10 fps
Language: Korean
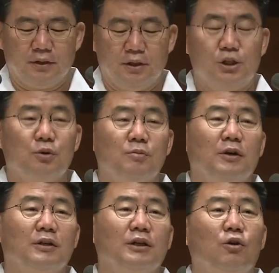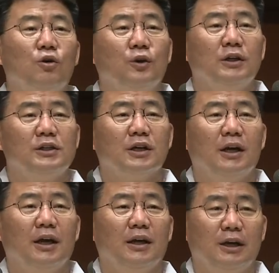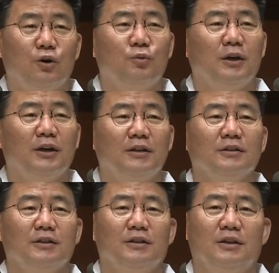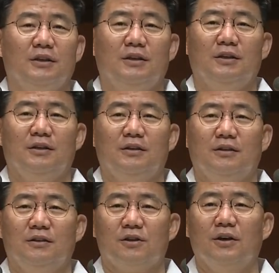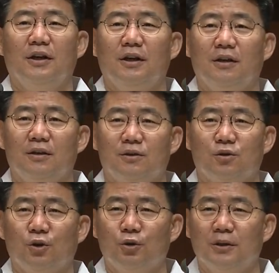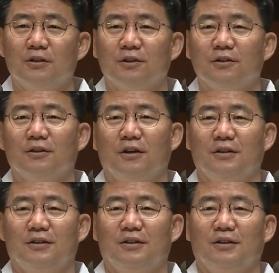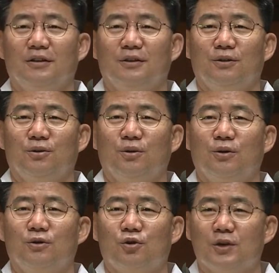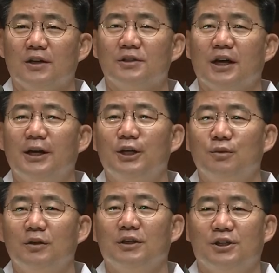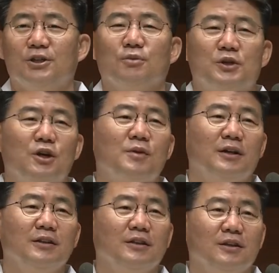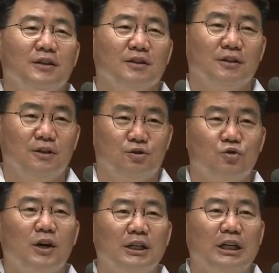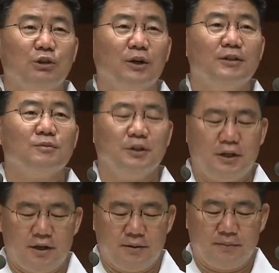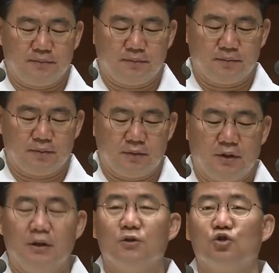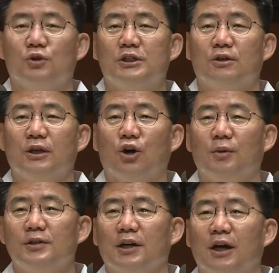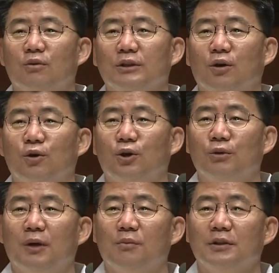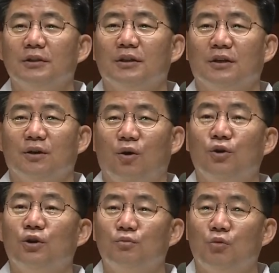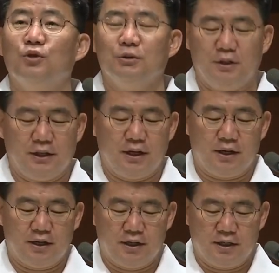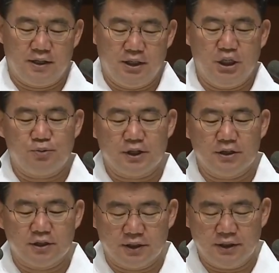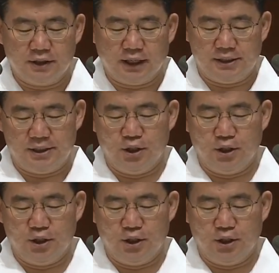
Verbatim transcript: 어찌 보면 이 홀로 있는 시간에 야곱에게는 전에 소리로만 들었다 또 조상적 하나님을 직접 체험하는 그런 순간이기도 했습니다. 두 번째로 야곱 인생 가운데 홀로 있는 밤은 오늘 본문입니다. 24절을 같이